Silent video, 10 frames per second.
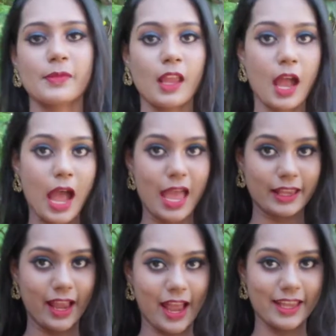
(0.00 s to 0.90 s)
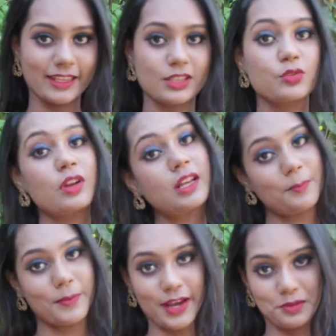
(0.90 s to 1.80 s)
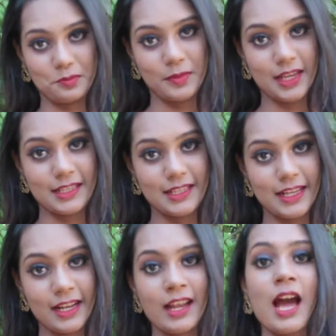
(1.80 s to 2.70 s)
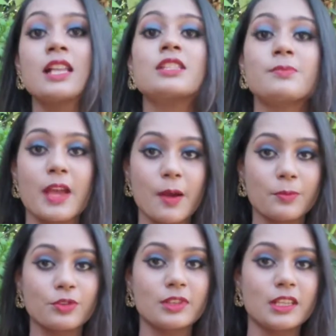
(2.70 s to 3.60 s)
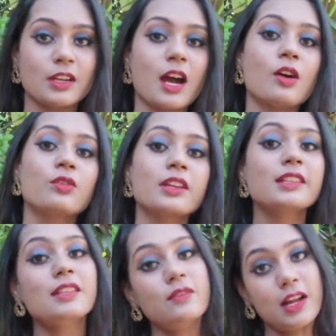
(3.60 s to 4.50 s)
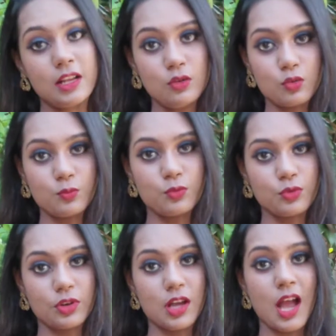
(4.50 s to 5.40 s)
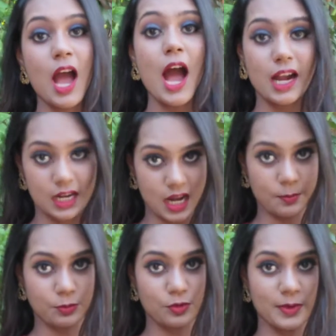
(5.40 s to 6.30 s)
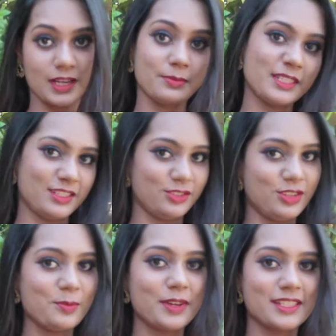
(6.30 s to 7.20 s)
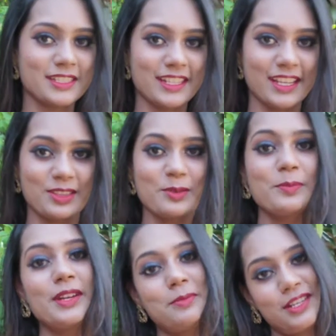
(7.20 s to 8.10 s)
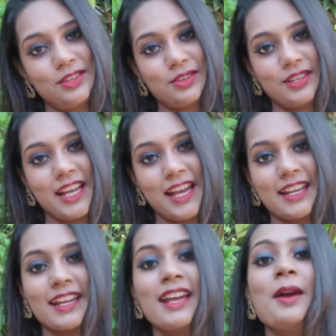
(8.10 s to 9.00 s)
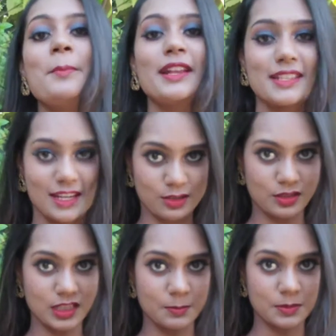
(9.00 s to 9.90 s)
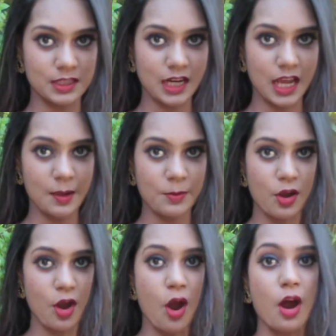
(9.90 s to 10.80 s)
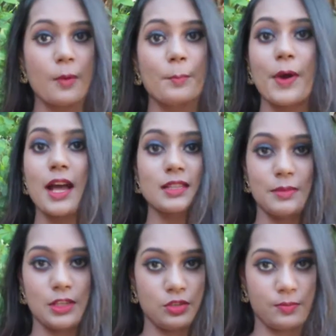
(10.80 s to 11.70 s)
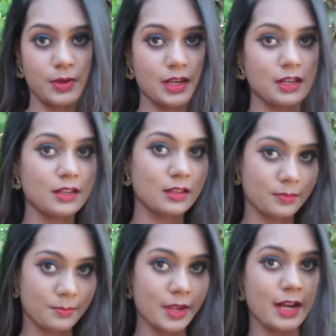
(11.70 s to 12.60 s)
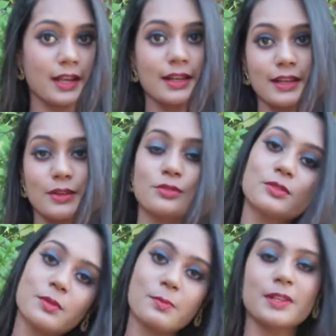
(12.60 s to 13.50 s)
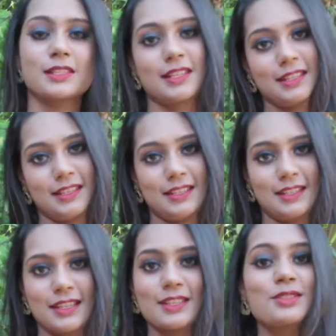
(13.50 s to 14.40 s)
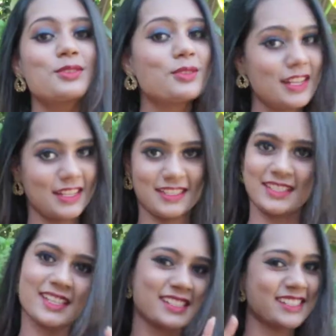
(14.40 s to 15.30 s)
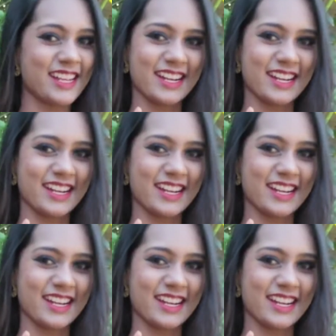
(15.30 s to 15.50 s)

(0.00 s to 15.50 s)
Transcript: हाय गाइस वेलकम बैक टू माय चैनल आज मैं आपको दिवाली लुक बुक दिखाऊंगी अगर आपको मेरी वीडियो पसंद आए तो मेरी वीडियो को लाइक मेरे चैनल को सब्सक्राइब और पास में जो बेल आइकन है उसे भी प्रेस कर दीजिएगा सो लेट्स स्टार्ट